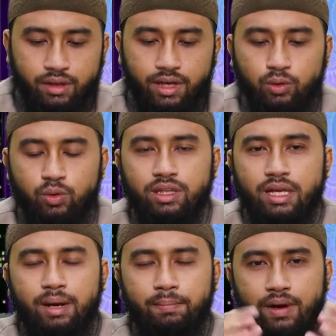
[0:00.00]
Yaitu
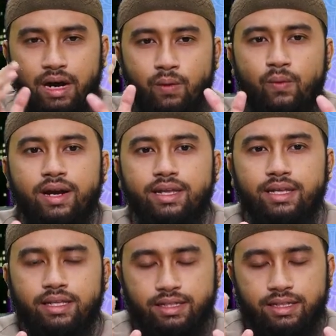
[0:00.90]
kita
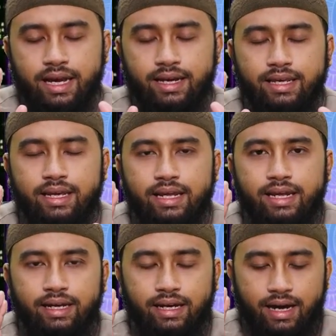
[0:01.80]
mengawali dari
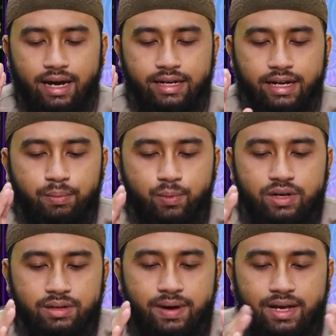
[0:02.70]
adabul
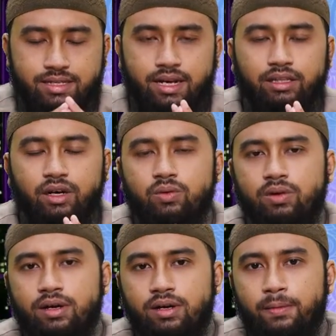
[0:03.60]
libas
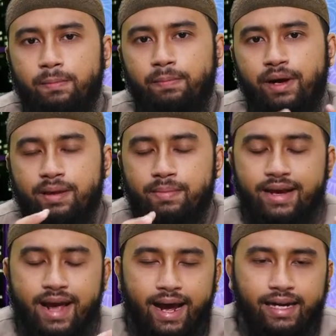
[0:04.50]
atau
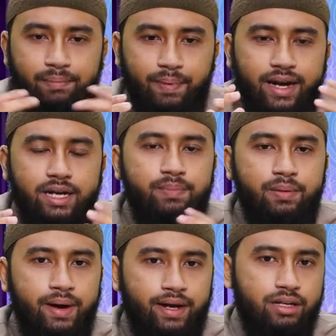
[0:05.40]
bagaimana adab-adab
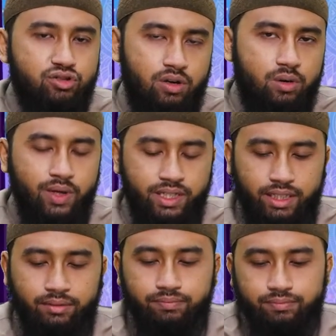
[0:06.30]
berpakaian seorang
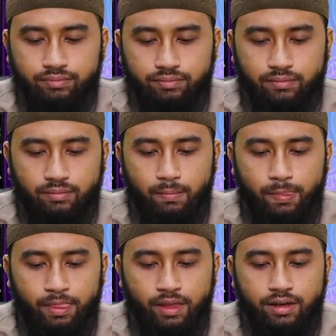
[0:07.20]
wanita.
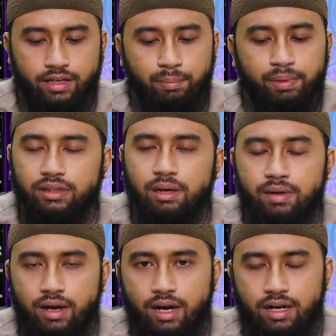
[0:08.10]
Yang
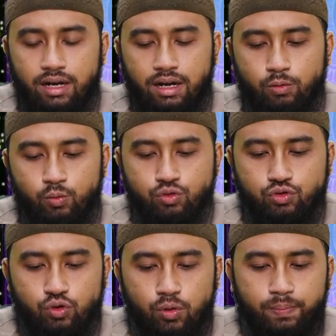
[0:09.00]
pertama adalah
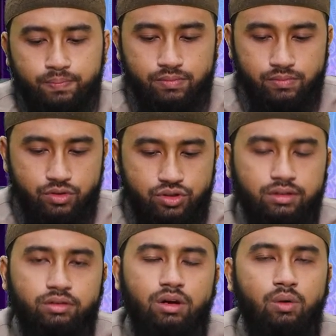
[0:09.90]
wujub
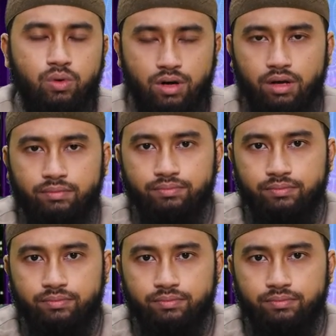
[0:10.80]
satrul aurah.